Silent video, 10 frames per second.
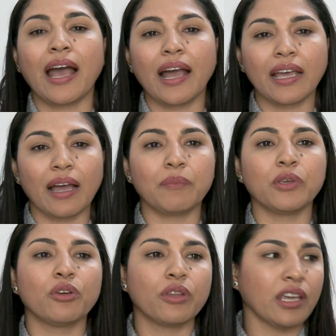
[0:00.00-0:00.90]
a
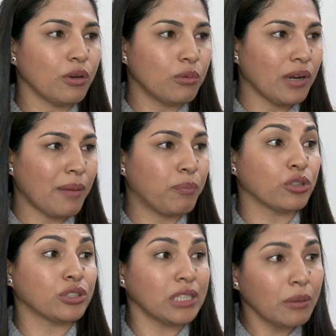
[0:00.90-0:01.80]
cambio de una
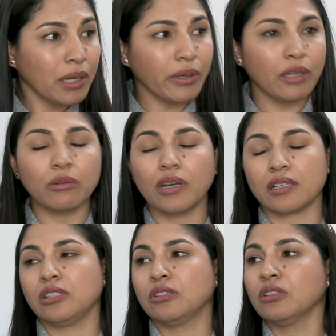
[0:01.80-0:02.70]
posible
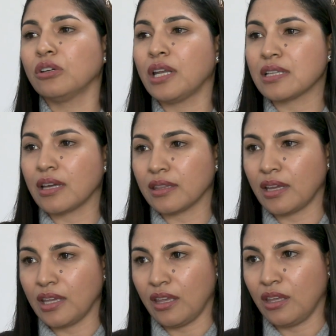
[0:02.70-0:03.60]
vinculación con la
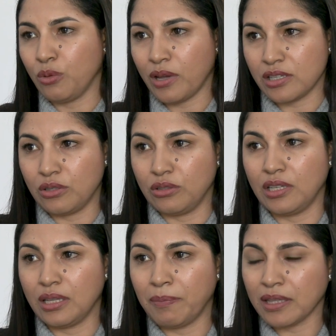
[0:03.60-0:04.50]
Secretaría de Educación
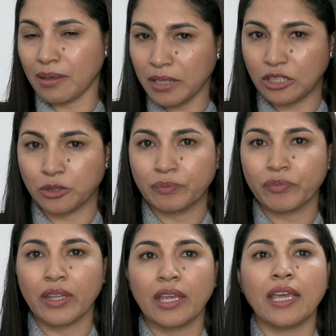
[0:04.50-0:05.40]
del departamento.
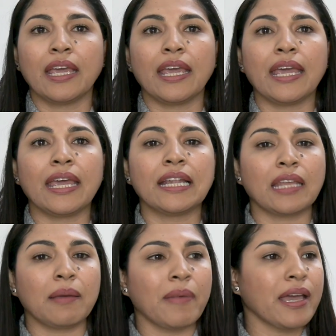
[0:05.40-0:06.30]

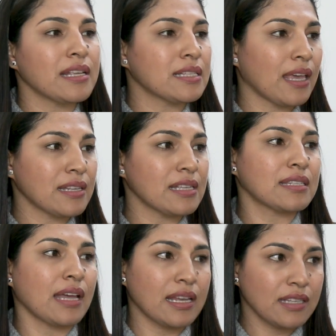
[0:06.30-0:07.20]
El tema es que se
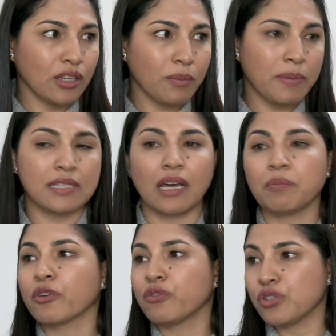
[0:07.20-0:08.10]
están haciendo
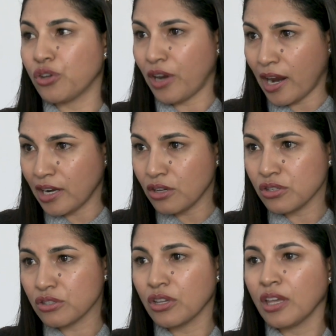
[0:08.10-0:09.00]
pasar por
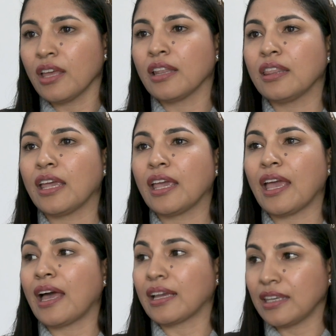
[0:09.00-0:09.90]
funcionarios
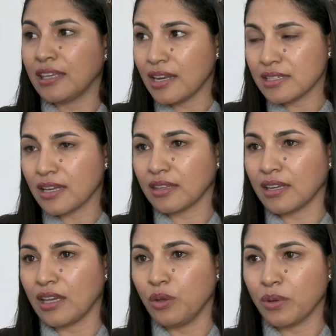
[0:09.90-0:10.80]
de aquí de la
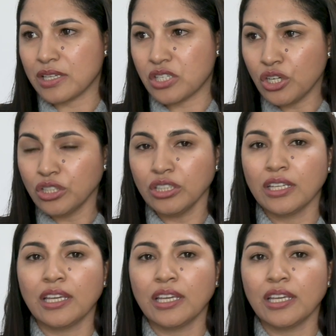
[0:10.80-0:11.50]
Secretaría de Educación.